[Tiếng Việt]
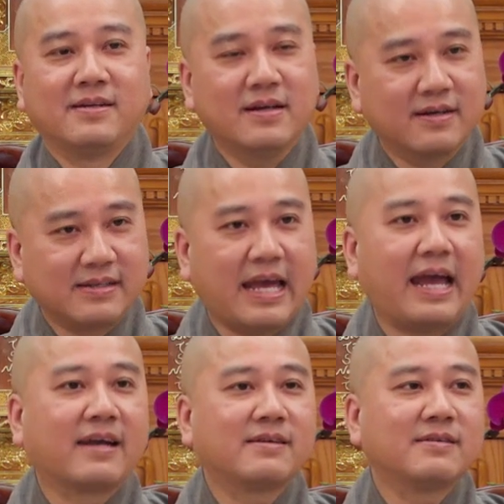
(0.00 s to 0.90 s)
đơn
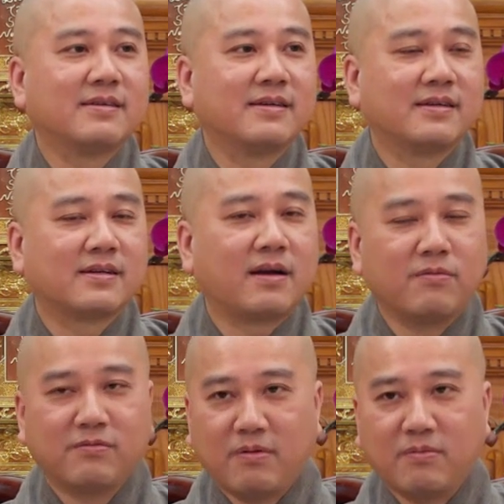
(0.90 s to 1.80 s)
giản,
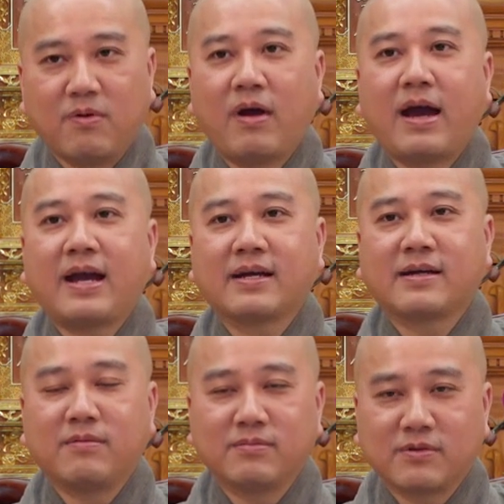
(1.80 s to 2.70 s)
không vòng hoa,
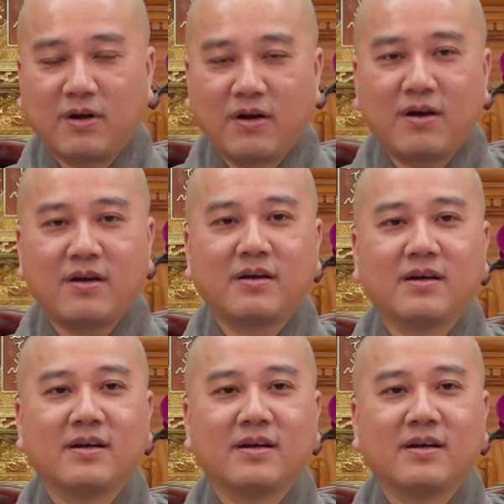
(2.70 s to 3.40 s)
không có